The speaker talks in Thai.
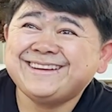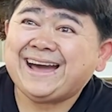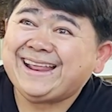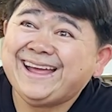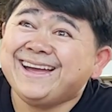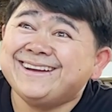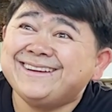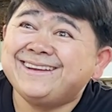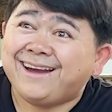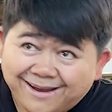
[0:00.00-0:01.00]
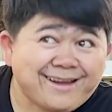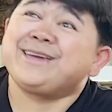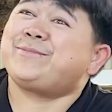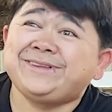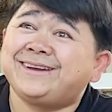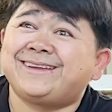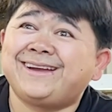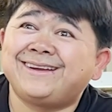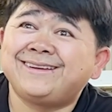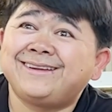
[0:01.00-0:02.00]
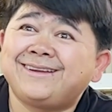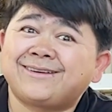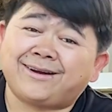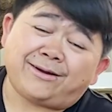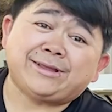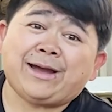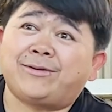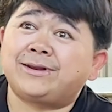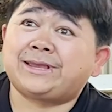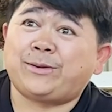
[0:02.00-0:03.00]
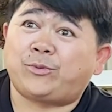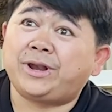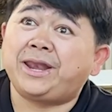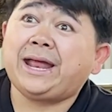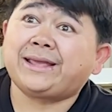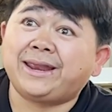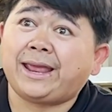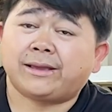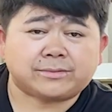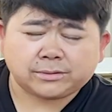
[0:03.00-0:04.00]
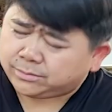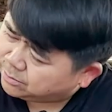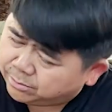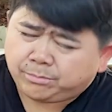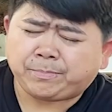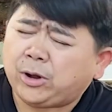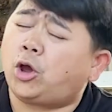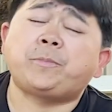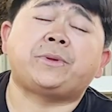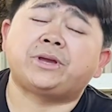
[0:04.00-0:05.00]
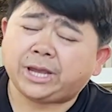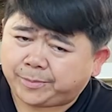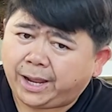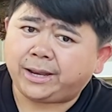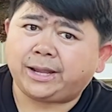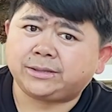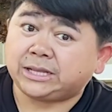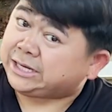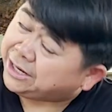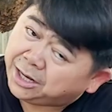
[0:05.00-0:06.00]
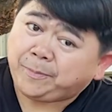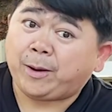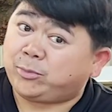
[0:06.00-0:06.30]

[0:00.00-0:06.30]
อะไรฮะเออเก็บไม่เฉยอ่ะก็เขาถามว่าเก็บไว้ได้นานแค่ไหนเป็นร้อยปีก็เก็บได้นะแต่ใช้ได้หรือเปล่า